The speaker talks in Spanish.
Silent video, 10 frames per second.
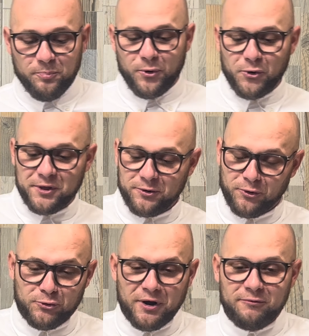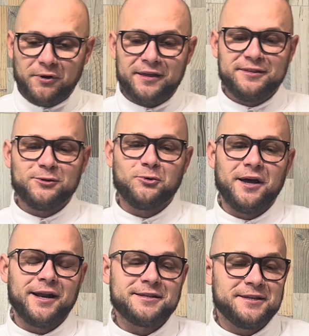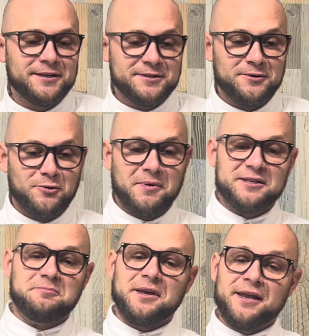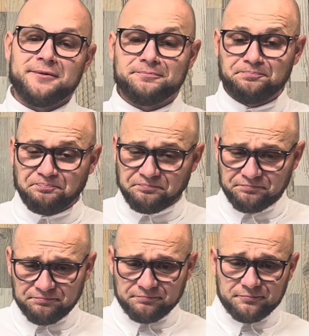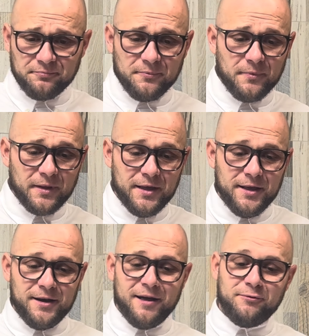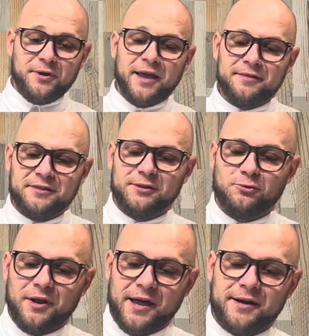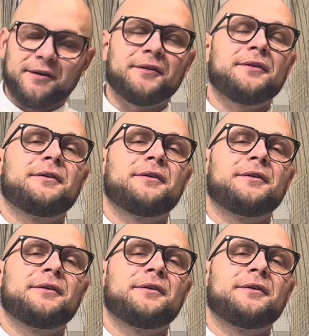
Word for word: pródigo, no la voy a intitular así, sino más bien la voy a intitular